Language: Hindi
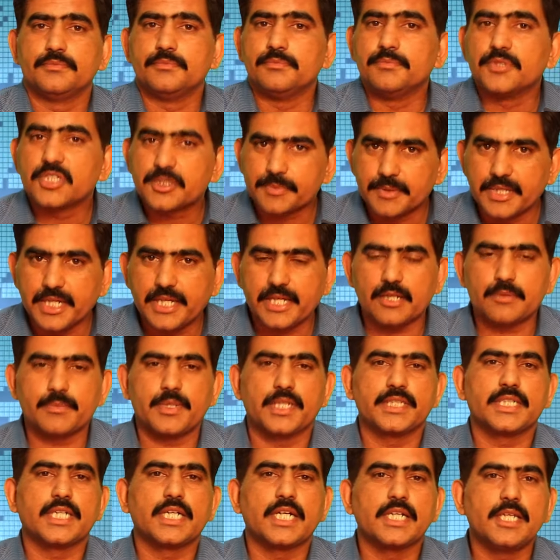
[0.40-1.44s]

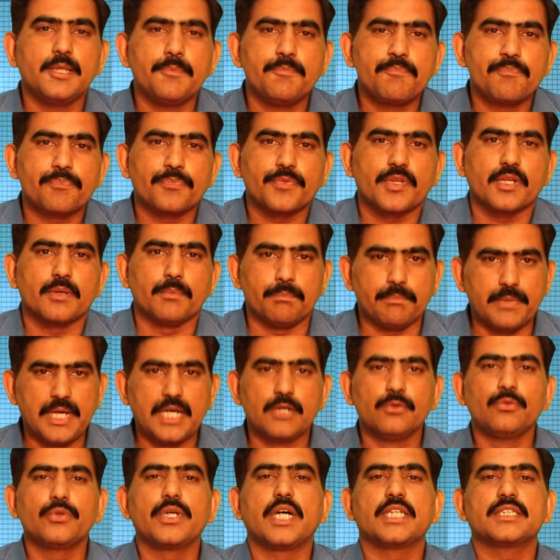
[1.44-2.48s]
बिसमीम मैं
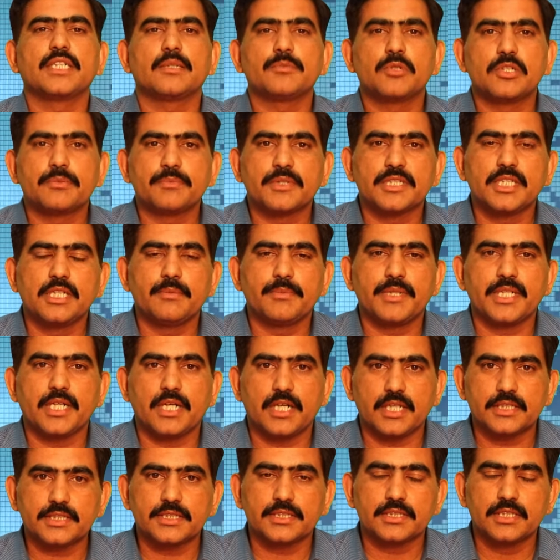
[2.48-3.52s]
हूं राजा मोहम्मद अली
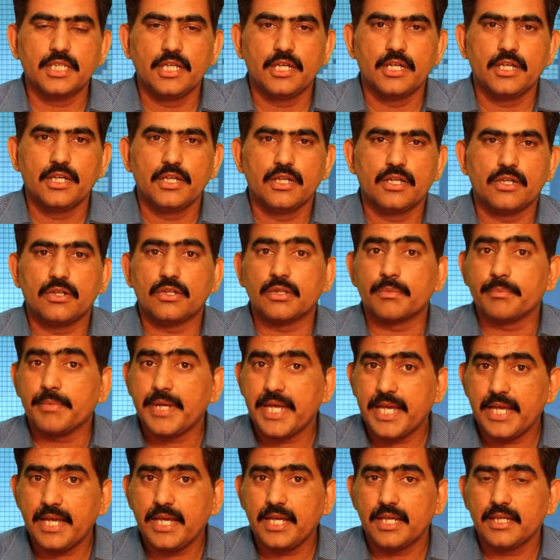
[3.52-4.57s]
मिनहास और
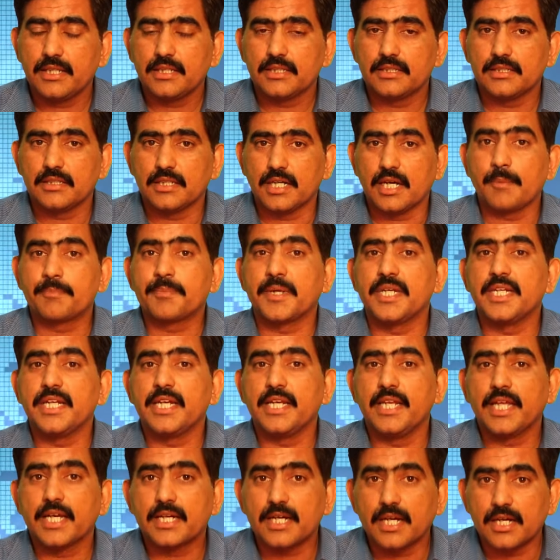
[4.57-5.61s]
मैं आपके लिए
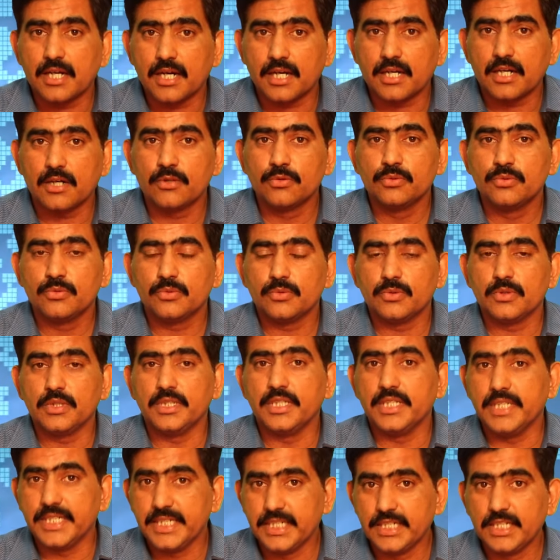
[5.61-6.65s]
लेकर आ रहा हूं
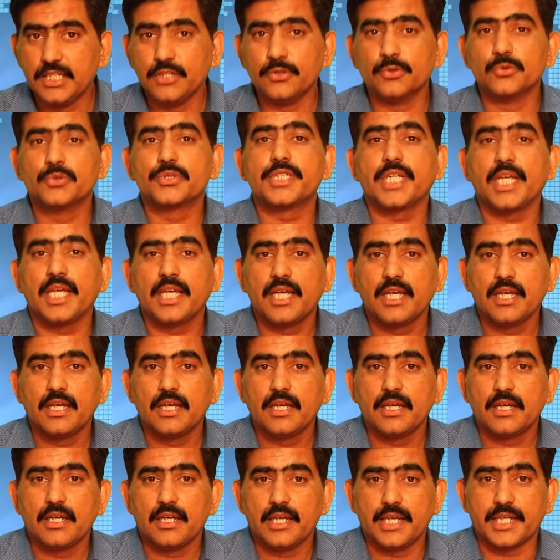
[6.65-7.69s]
लीड न्यूज़ से
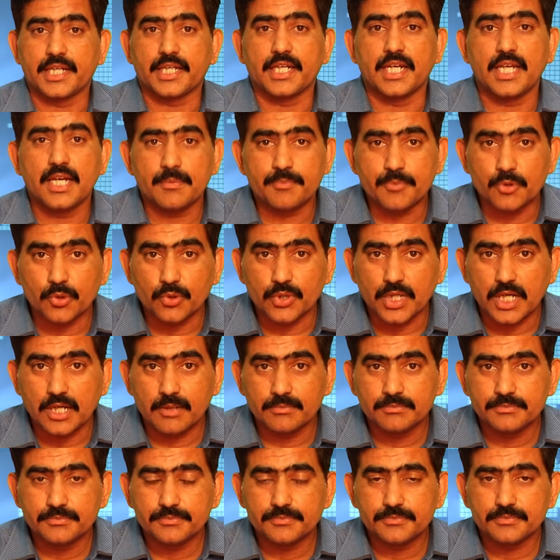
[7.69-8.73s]
एक नया प्रोग्राम
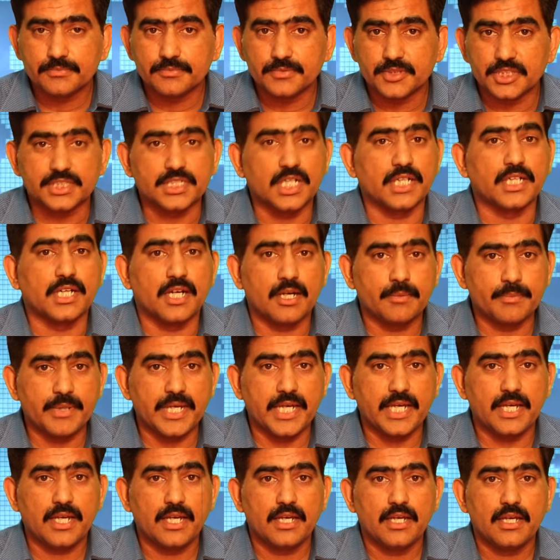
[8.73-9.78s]
जिसका नाम है
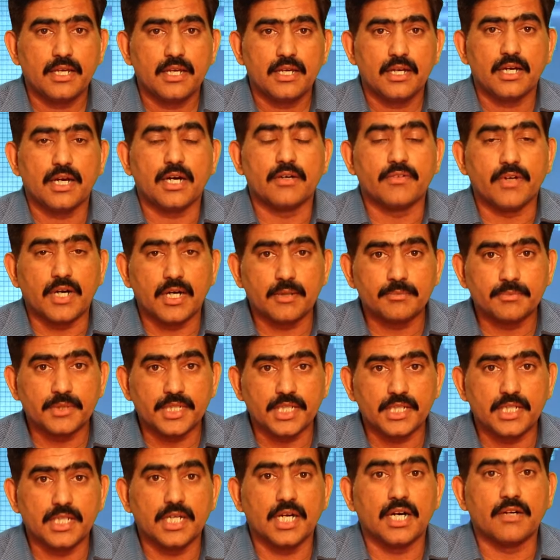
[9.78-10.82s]
आवाम
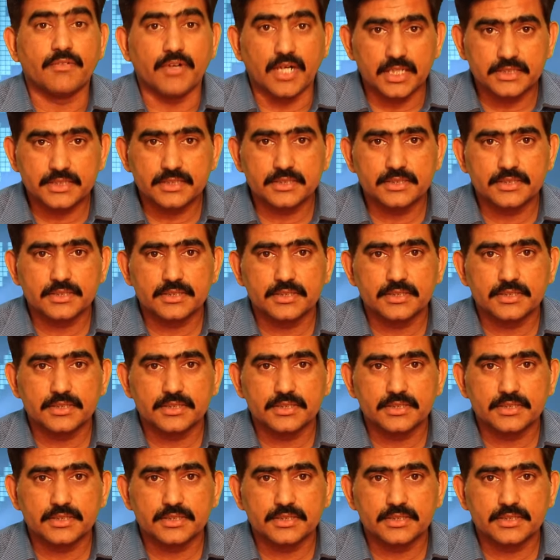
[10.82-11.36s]
की आवाज़